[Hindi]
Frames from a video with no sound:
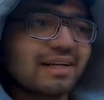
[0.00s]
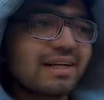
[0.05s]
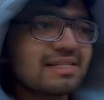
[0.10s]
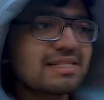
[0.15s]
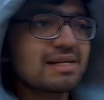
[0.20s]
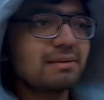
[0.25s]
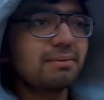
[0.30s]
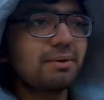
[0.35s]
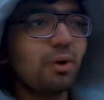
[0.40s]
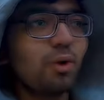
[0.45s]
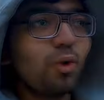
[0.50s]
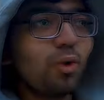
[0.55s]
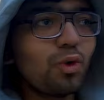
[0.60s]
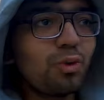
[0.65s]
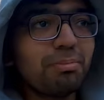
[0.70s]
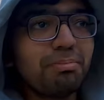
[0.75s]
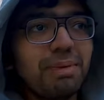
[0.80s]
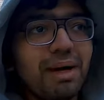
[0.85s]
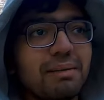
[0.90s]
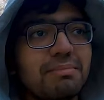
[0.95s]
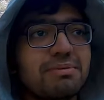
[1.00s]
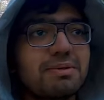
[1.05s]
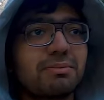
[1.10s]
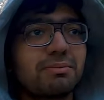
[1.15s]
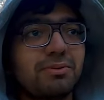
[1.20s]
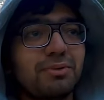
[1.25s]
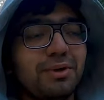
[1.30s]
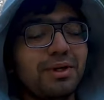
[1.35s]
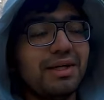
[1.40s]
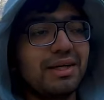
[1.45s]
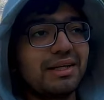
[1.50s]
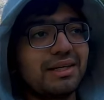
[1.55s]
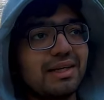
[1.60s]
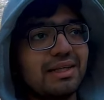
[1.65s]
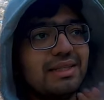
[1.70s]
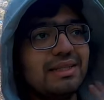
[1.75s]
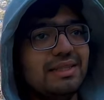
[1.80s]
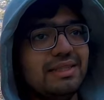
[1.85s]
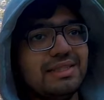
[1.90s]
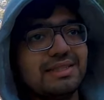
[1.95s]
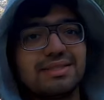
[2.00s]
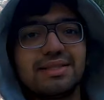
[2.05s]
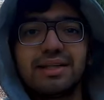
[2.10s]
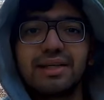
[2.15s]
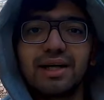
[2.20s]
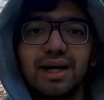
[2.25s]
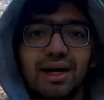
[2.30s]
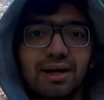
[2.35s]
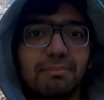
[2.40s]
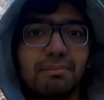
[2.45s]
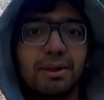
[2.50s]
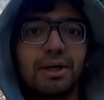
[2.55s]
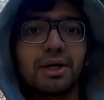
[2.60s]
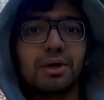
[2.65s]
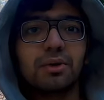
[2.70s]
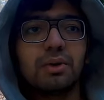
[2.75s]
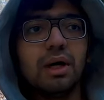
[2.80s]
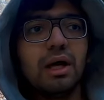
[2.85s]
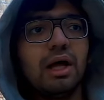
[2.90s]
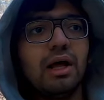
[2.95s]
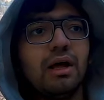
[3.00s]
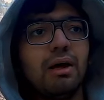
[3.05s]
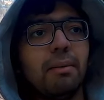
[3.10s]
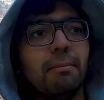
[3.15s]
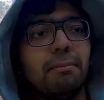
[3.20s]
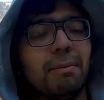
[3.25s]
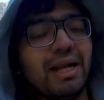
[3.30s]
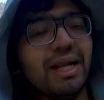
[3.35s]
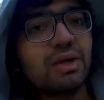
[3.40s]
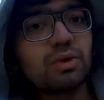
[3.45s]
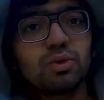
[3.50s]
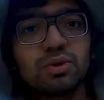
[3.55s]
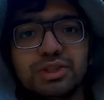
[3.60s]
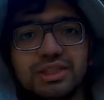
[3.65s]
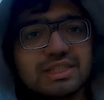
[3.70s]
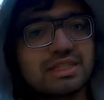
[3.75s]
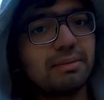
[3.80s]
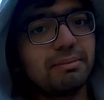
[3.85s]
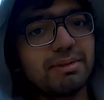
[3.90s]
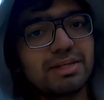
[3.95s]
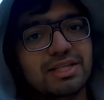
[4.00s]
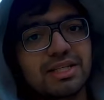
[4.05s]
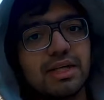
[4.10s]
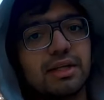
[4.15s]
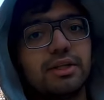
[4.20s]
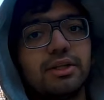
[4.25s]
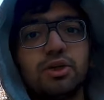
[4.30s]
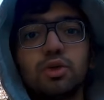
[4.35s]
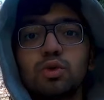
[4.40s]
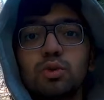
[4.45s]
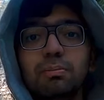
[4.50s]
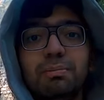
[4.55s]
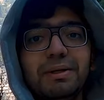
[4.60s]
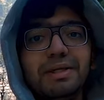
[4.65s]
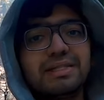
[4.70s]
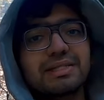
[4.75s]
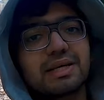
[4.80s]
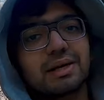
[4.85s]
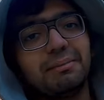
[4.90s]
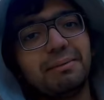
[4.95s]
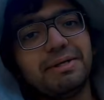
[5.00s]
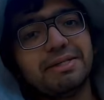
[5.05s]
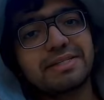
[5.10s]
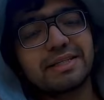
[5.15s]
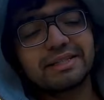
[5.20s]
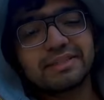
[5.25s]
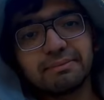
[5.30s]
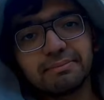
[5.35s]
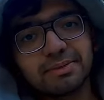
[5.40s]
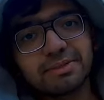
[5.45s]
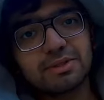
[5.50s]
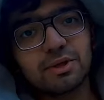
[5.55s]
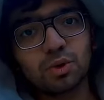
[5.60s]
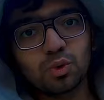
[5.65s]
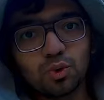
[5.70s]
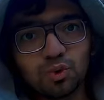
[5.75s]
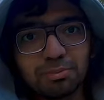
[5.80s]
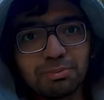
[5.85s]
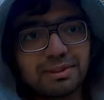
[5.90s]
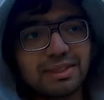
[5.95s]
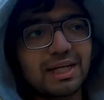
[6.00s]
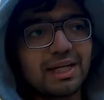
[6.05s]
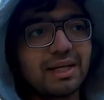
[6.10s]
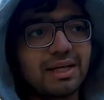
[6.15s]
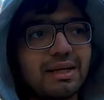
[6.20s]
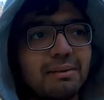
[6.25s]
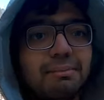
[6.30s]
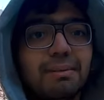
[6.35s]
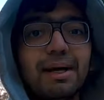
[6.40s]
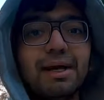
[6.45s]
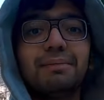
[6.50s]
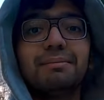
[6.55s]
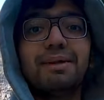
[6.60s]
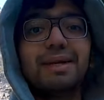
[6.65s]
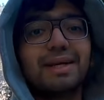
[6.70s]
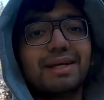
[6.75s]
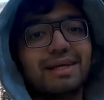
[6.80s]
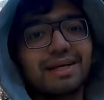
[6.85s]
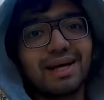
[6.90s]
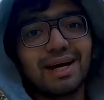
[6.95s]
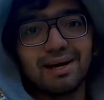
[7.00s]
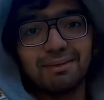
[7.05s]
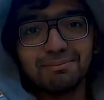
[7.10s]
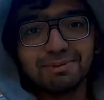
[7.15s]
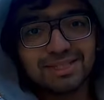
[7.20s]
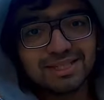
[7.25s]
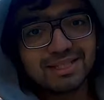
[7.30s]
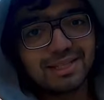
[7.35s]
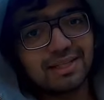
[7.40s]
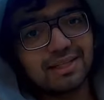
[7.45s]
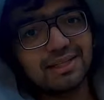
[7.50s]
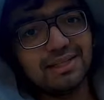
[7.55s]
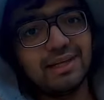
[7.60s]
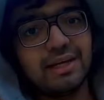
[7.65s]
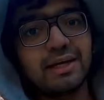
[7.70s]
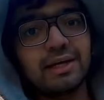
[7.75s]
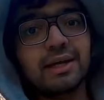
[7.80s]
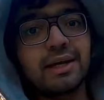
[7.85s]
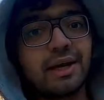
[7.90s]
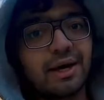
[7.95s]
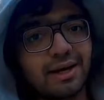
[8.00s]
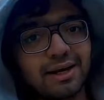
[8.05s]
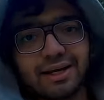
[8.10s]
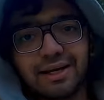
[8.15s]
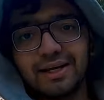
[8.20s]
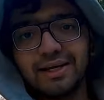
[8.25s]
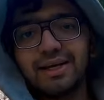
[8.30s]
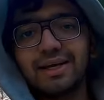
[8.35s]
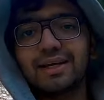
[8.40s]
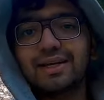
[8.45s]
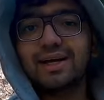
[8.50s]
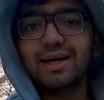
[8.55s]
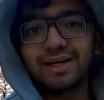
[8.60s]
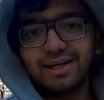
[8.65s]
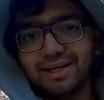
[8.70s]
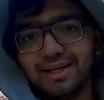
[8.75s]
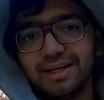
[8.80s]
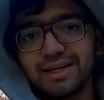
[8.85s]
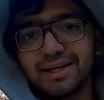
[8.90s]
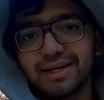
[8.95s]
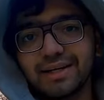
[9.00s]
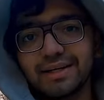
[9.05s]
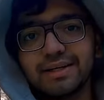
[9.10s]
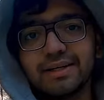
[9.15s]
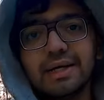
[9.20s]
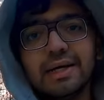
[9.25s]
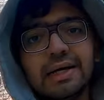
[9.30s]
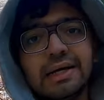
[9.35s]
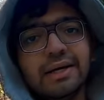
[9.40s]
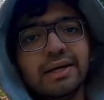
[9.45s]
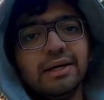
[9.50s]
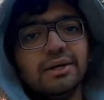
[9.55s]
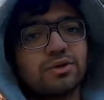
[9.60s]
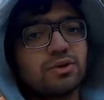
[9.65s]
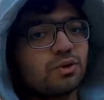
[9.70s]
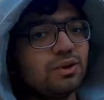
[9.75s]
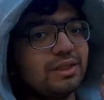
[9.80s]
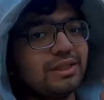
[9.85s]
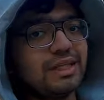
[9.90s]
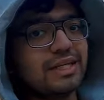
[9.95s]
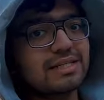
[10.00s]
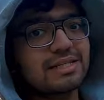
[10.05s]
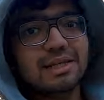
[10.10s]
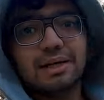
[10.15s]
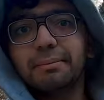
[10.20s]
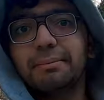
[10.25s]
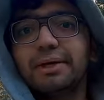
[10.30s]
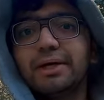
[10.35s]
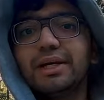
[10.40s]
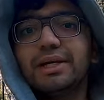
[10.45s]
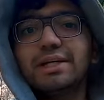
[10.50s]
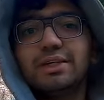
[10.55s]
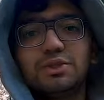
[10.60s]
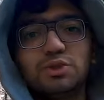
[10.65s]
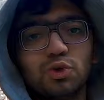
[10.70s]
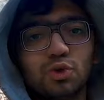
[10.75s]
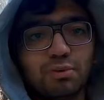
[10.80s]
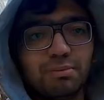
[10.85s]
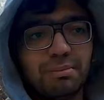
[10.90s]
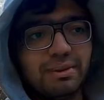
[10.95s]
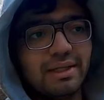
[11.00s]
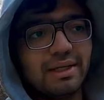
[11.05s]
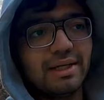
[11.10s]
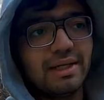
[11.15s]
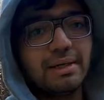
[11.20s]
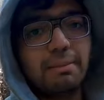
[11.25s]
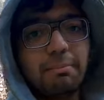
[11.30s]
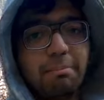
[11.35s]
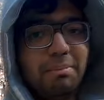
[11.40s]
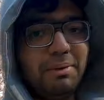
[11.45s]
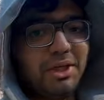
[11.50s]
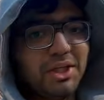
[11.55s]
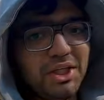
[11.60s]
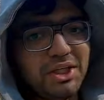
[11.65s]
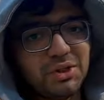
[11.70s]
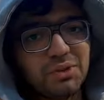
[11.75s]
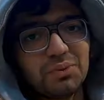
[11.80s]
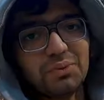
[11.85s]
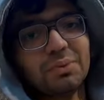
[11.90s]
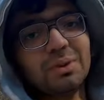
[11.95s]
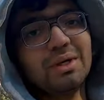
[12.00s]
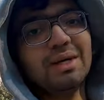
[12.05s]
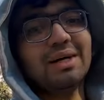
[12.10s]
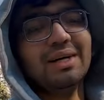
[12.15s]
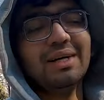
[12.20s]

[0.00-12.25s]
गाइज आई होप मैं आप सबको एक एक चीज़ दिखा पाया हूँ मैंने कुछ चीज़ें मिस कर दी हूँ तो प्लीज़ कमेंट सेक्शन में ज़रूर बताना कि भाई मैंने क्या मिस कर दिया है क्या रह गया क्या नहीं रह गया सो so, जैसा भी है जो भी है बी यू